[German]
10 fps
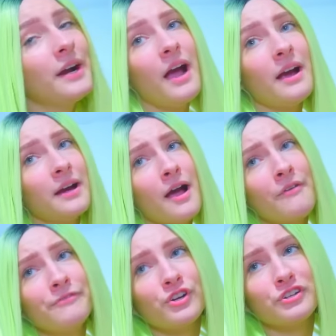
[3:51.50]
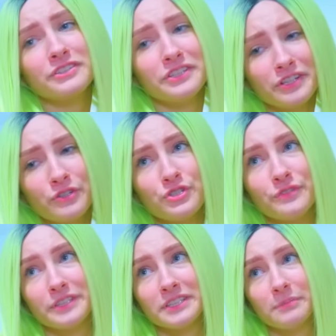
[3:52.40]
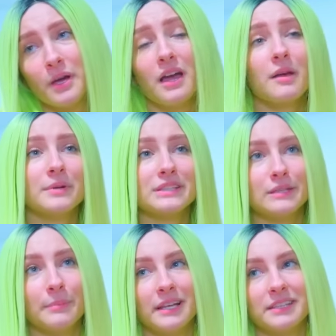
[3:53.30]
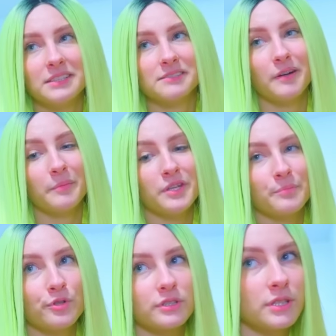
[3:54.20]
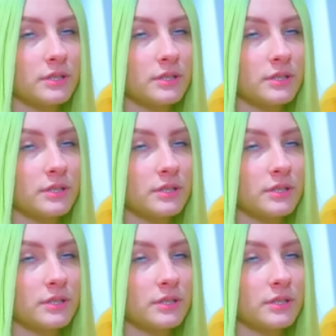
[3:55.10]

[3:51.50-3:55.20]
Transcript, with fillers: Haha, Frösche. Seid nicht so stolz. Die Basketballer sind nicht ohne Grund